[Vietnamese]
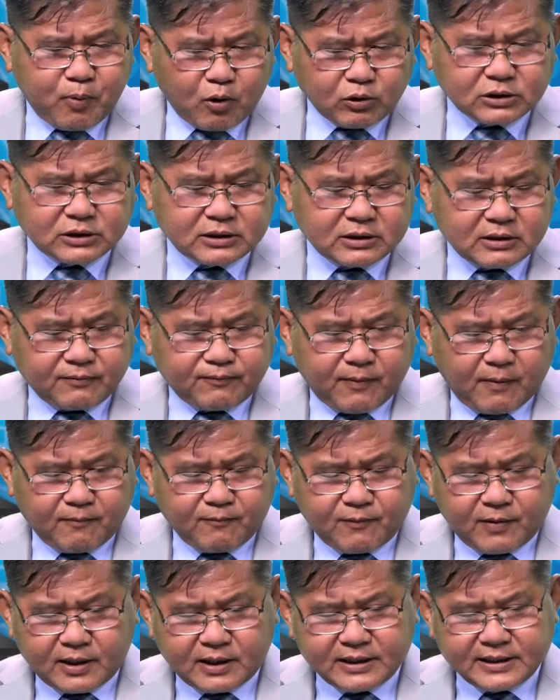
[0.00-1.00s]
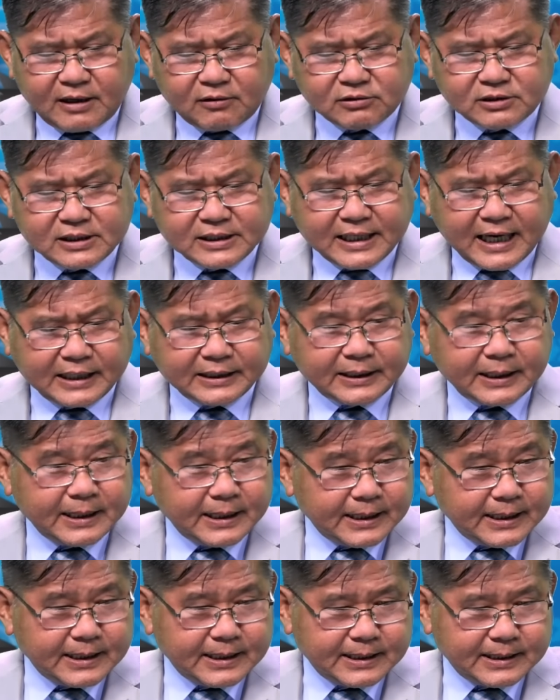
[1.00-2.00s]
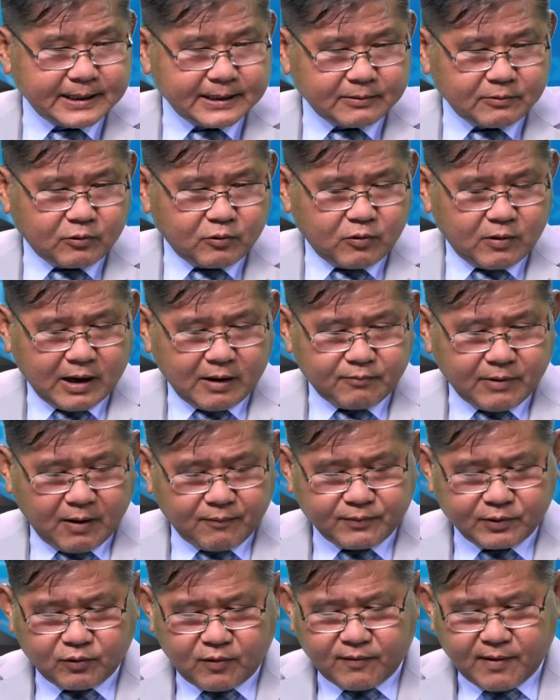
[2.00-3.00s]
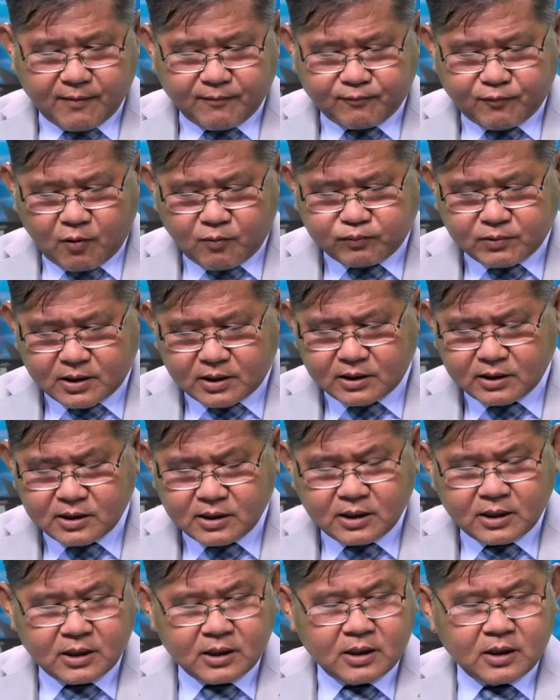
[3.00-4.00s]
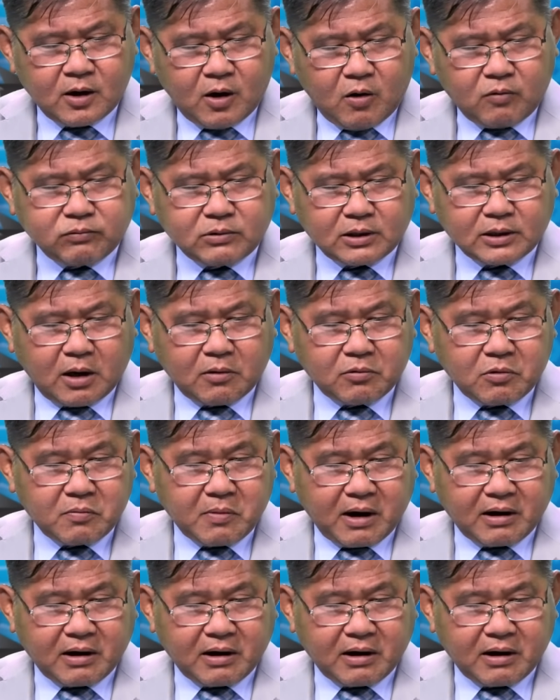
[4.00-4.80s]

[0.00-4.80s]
Post phỏng dạ. vấn giáo sư Can Thái Ơ đó của học viện quốc phòng úc đó úc đó là cũng